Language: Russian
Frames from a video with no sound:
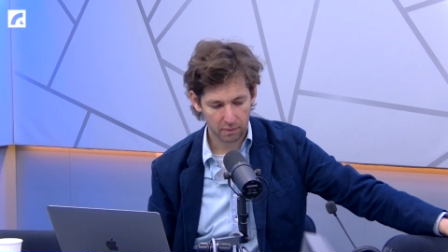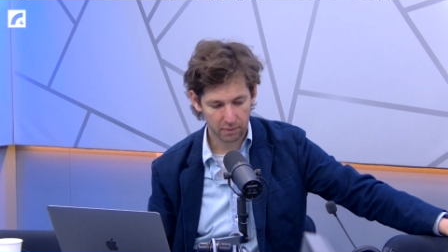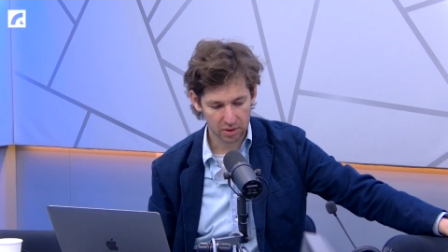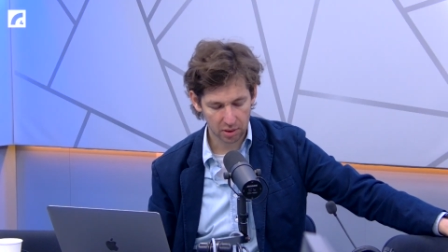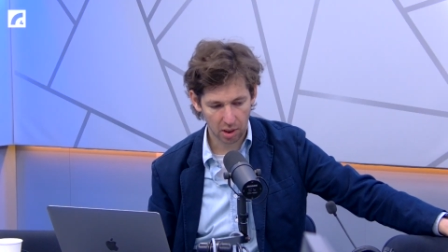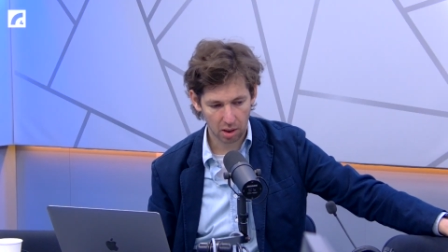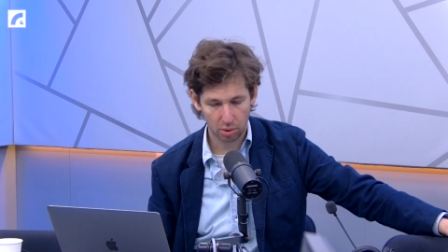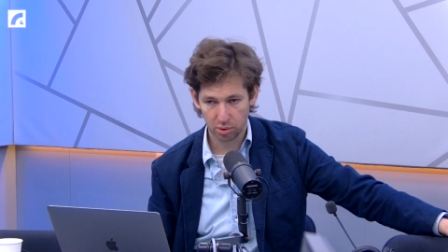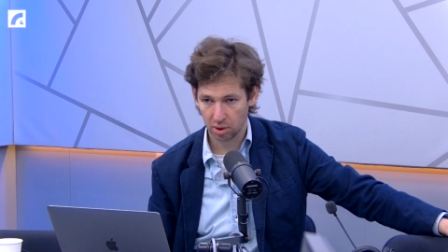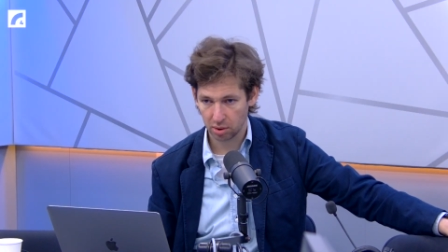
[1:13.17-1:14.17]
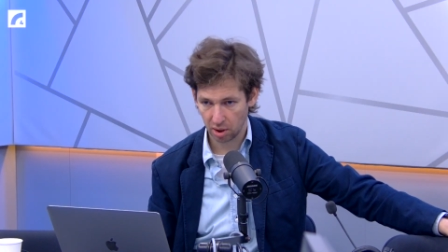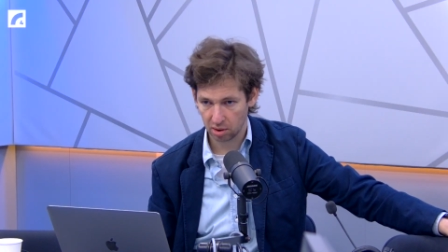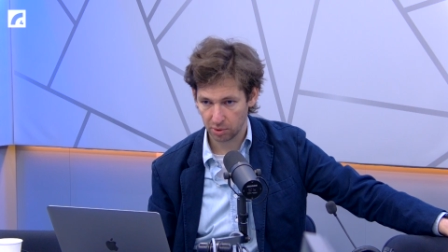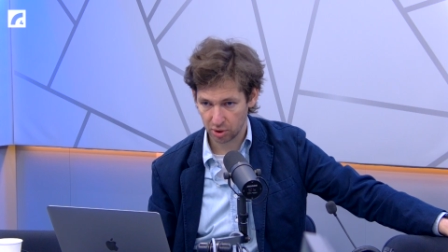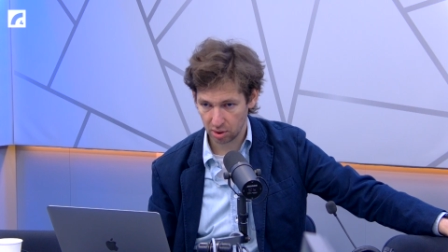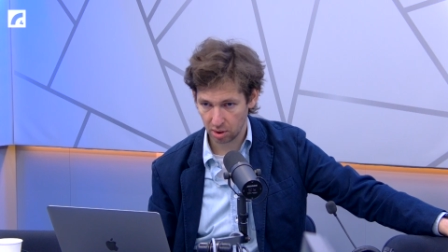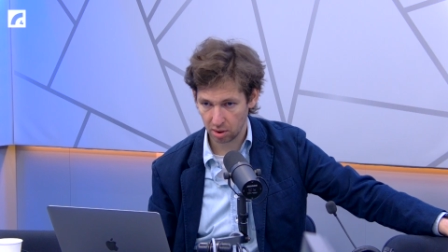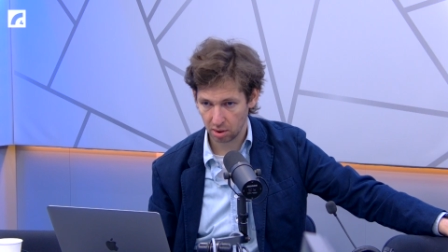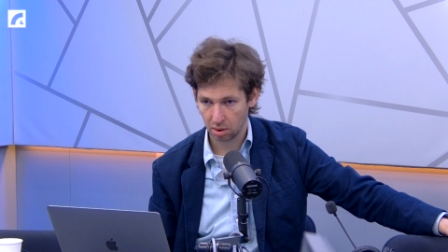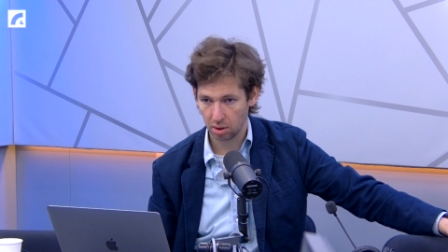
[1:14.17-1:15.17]
весна, люди катают на
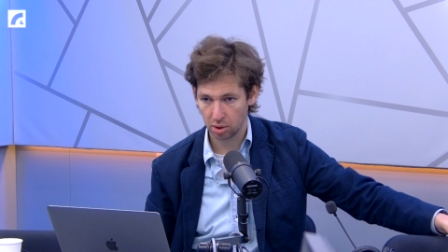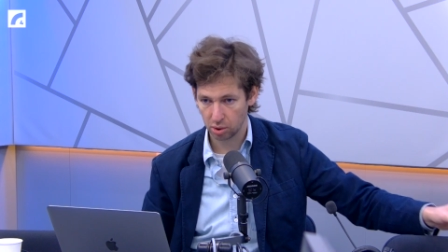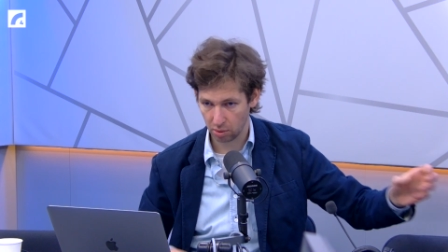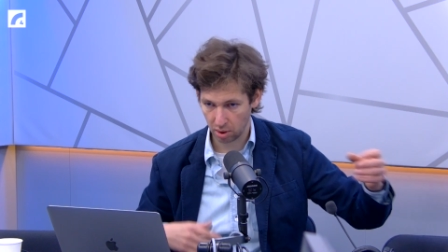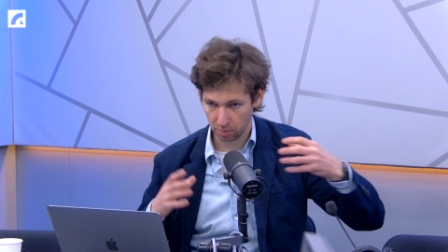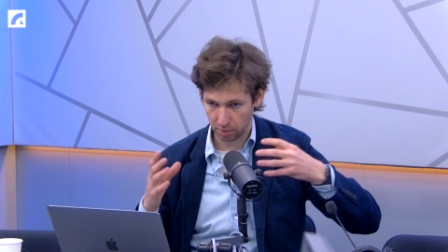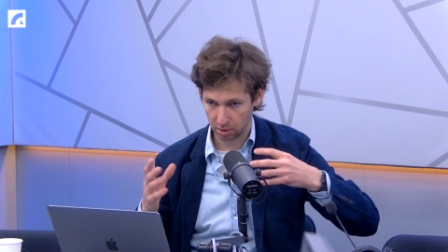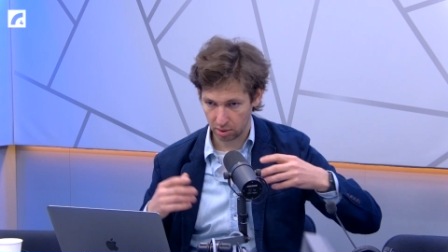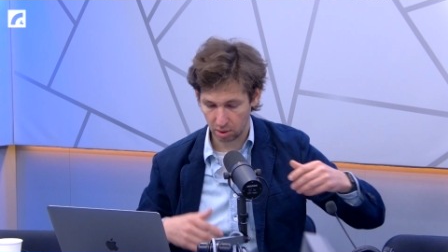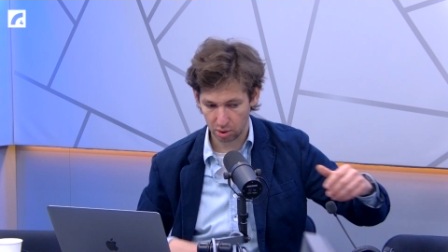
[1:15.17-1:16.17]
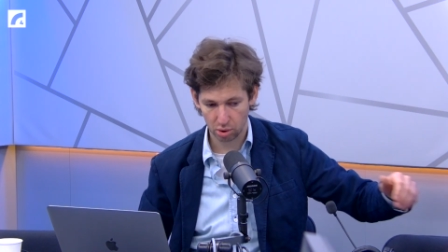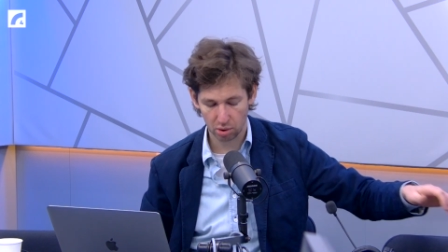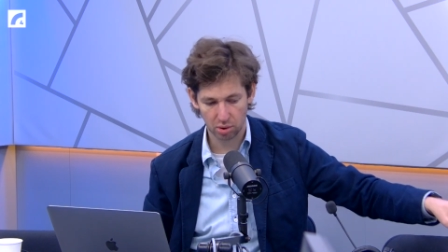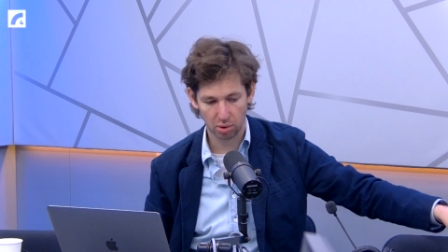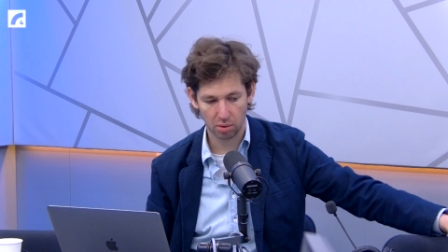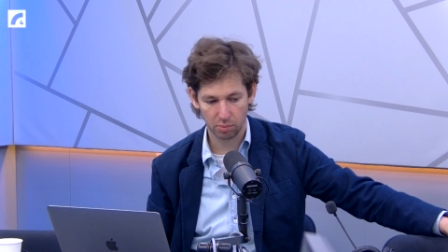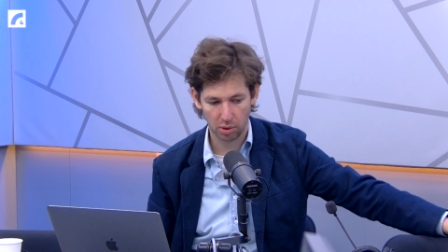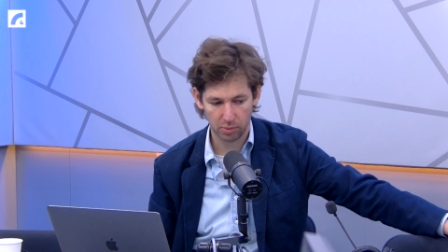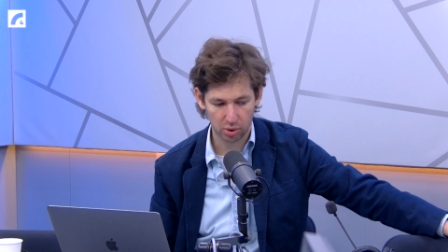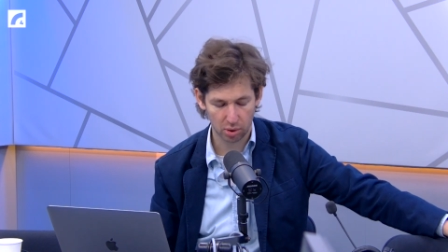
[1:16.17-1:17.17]
машинах, еще Rail Baltic, еще строим,
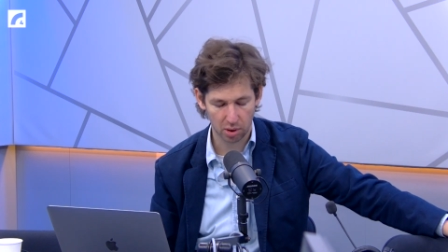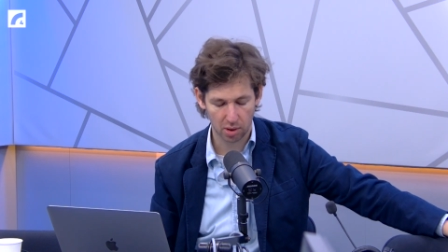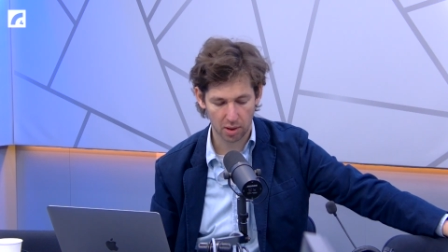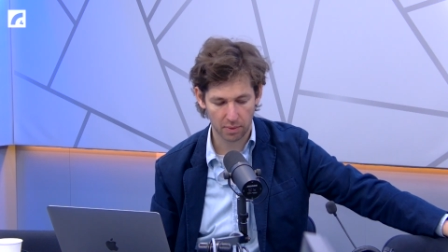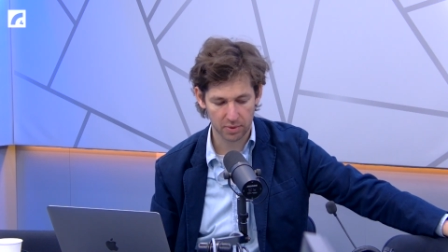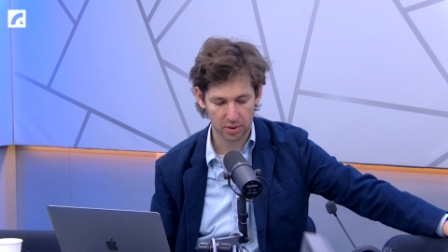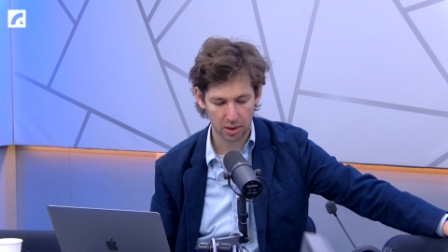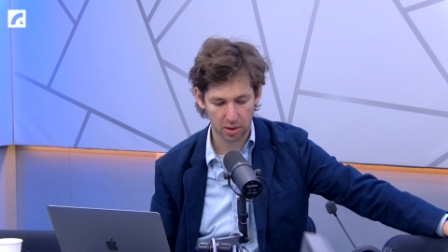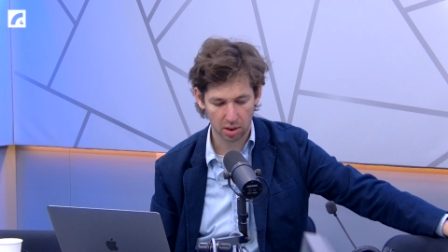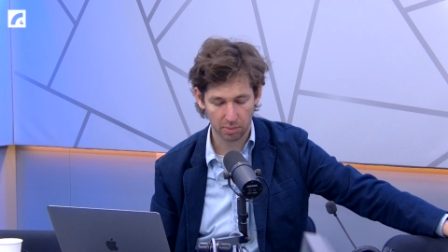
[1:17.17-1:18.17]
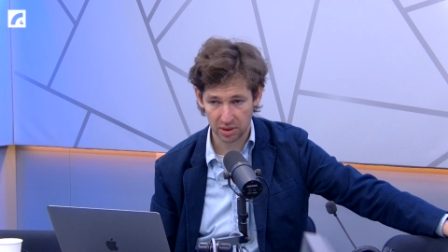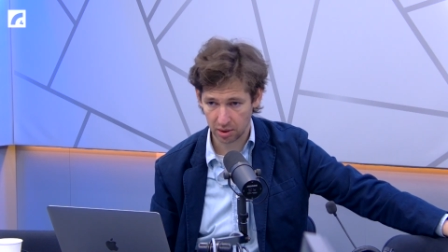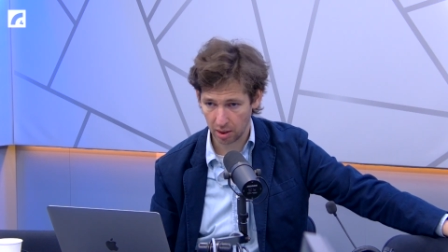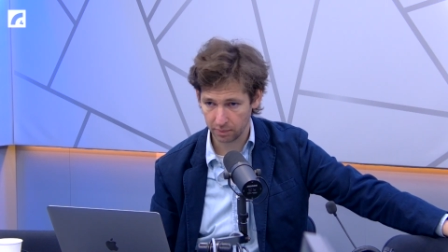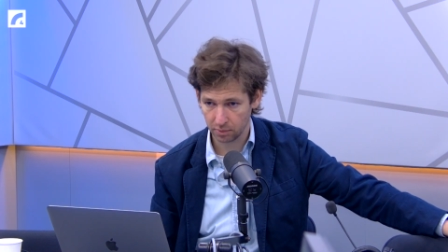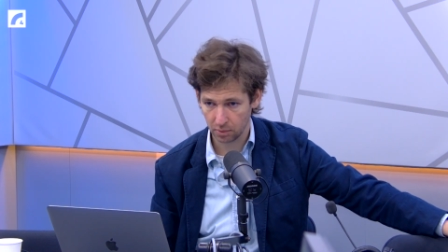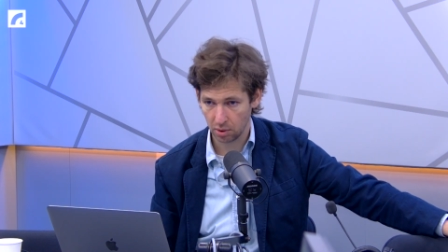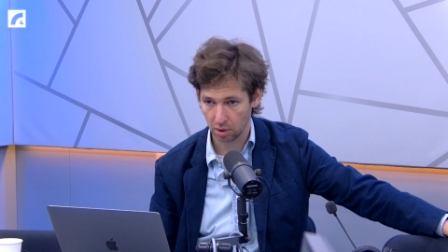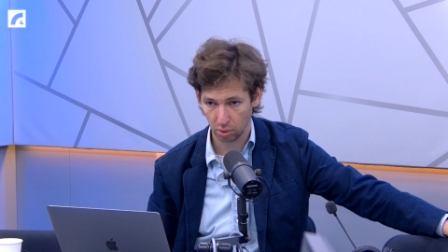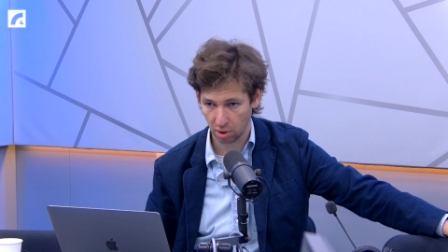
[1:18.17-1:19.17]
будем еще э, строить моста,
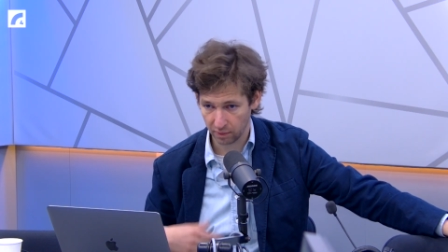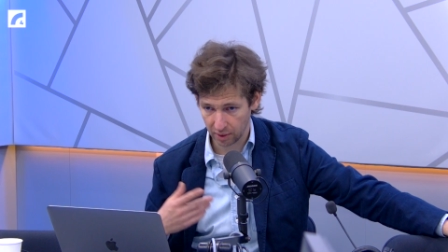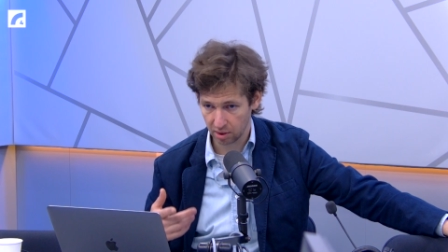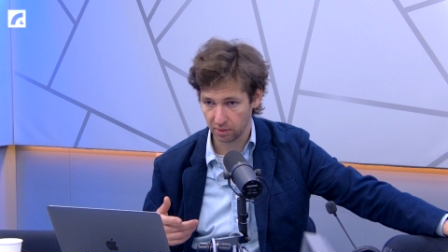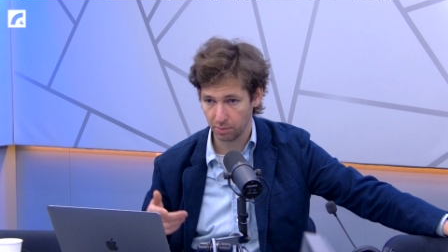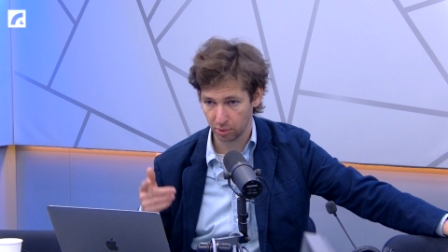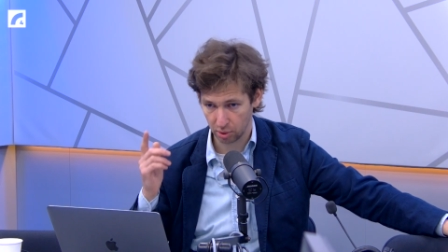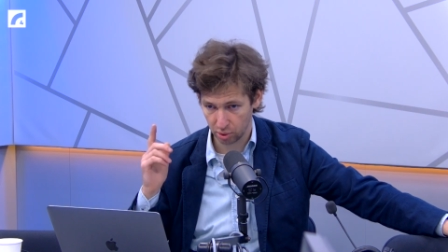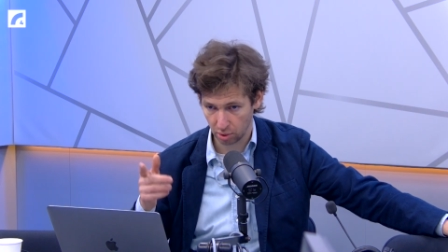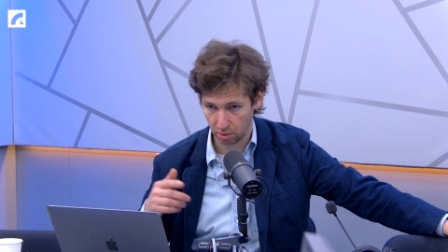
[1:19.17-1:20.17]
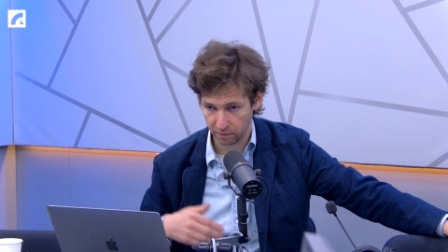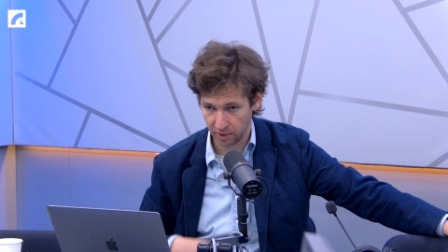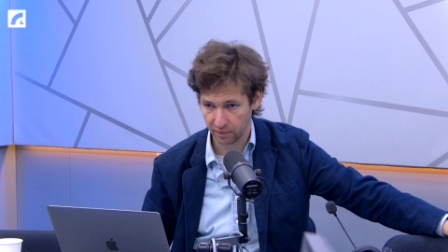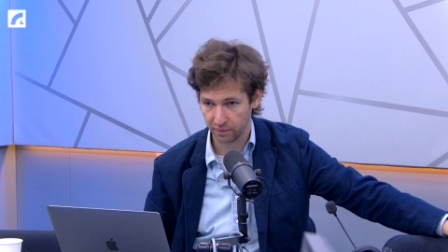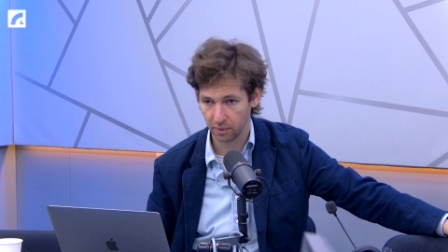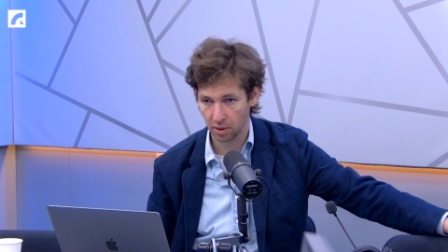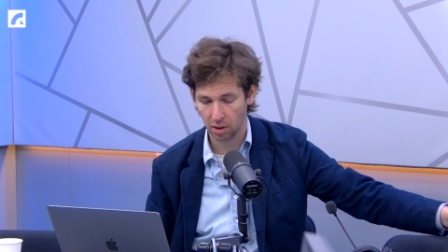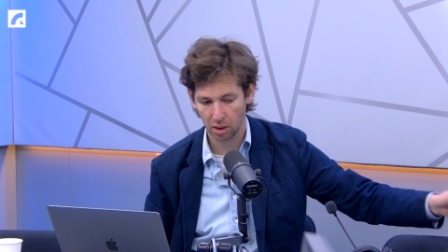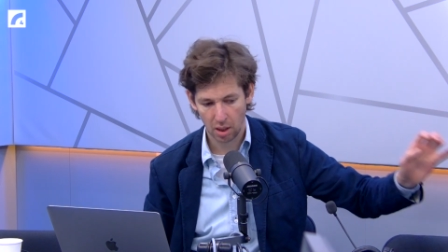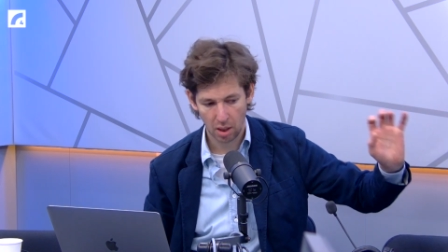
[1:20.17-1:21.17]
не только Вантовый, еще ВЕФ. Э,